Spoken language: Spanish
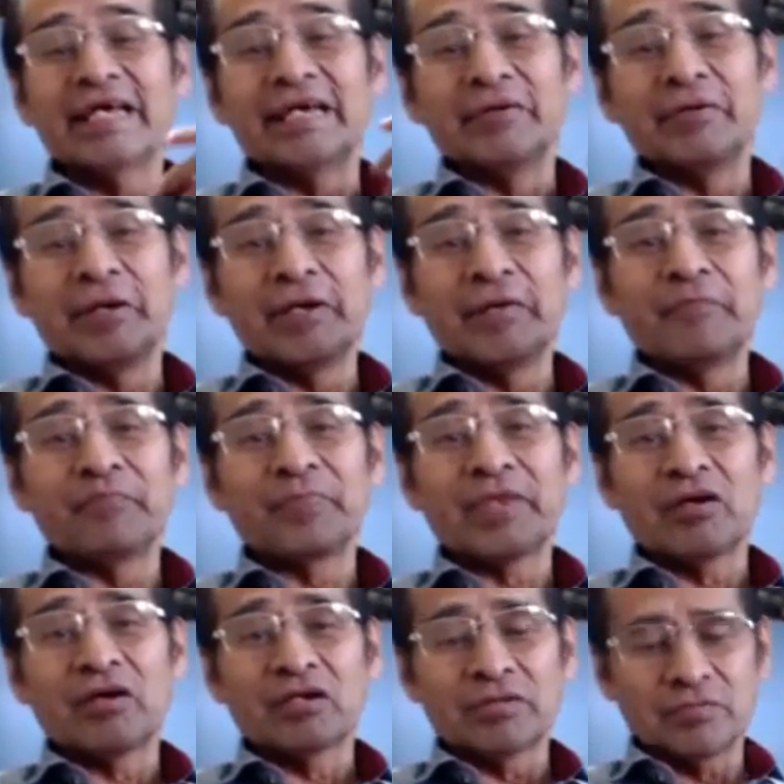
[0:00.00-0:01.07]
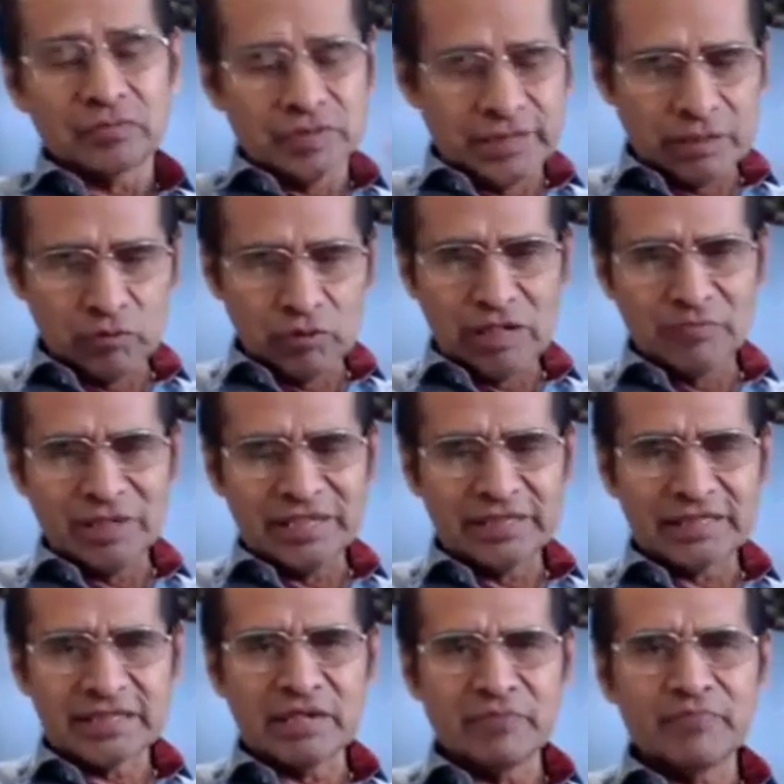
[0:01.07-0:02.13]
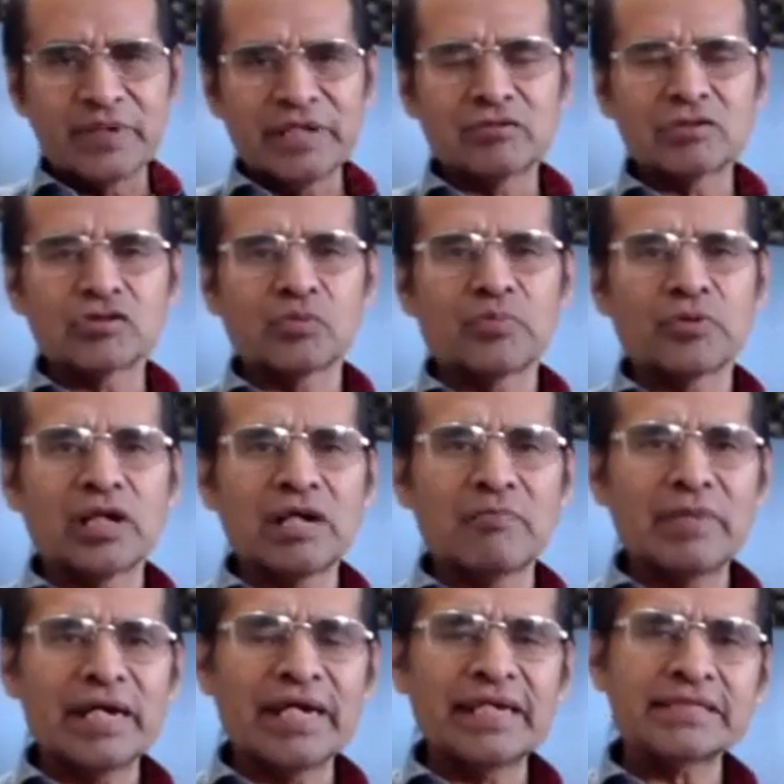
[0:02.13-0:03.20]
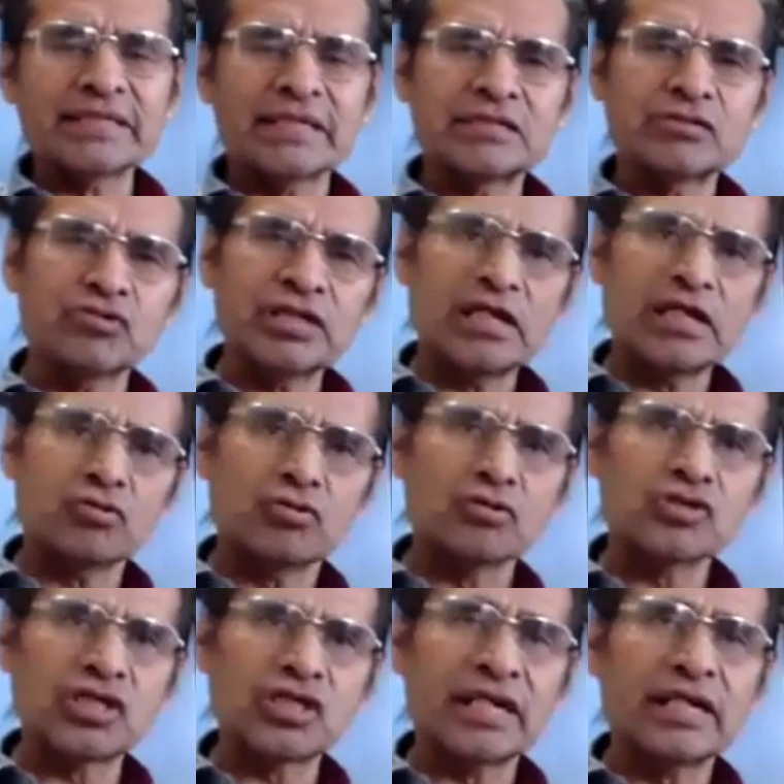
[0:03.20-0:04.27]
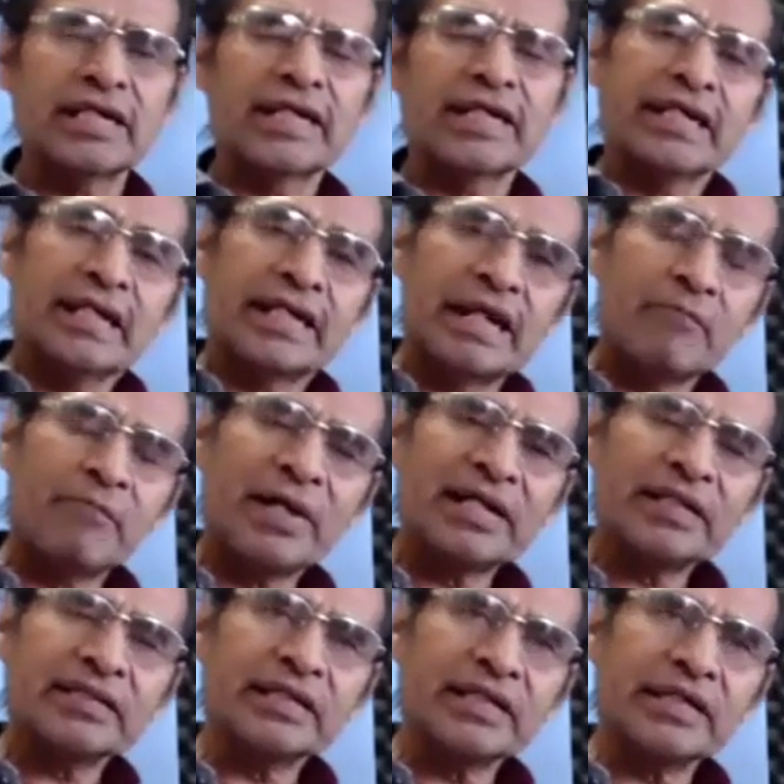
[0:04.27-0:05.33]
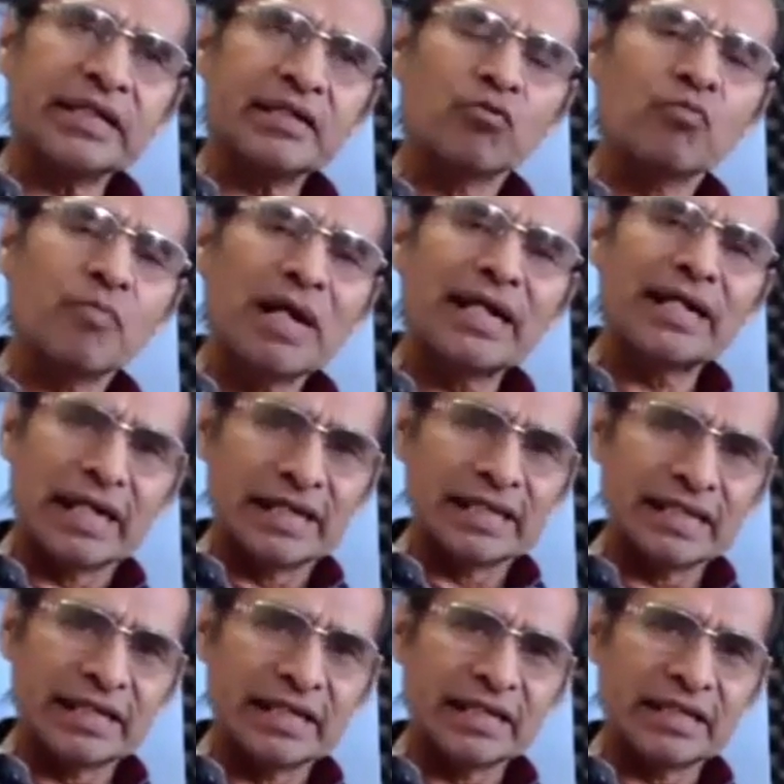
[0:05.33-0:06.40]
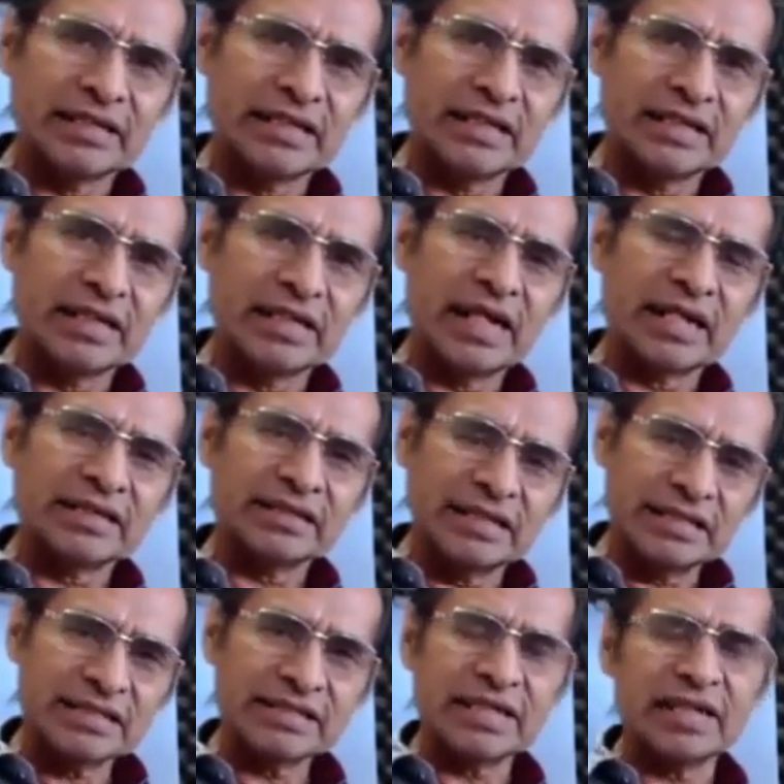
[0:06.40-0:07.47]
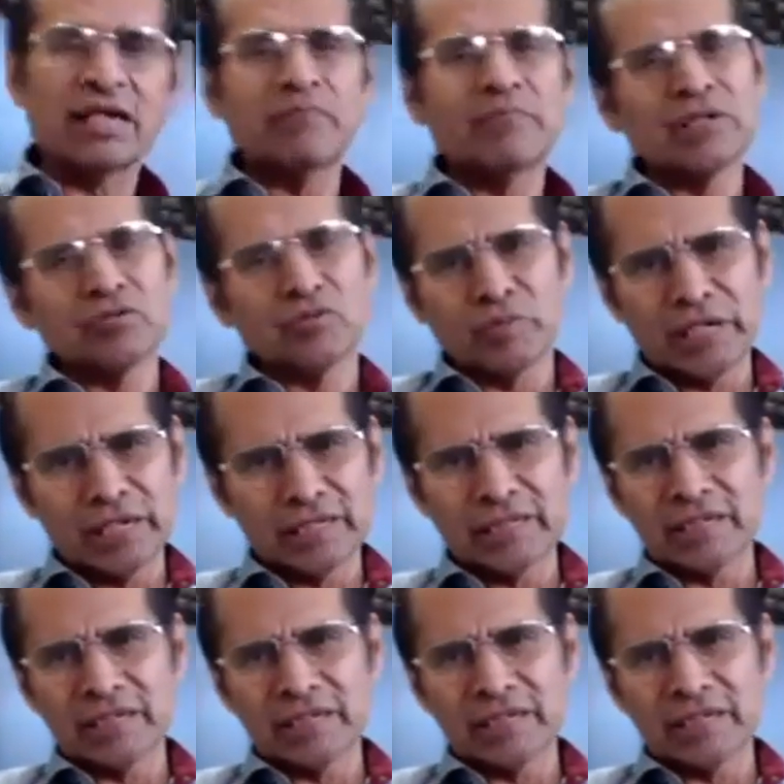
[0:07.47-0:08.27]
eh, regularmente siempre en nuestro programa es, les doy a conocer la parte humana del de, del artista, la parte humana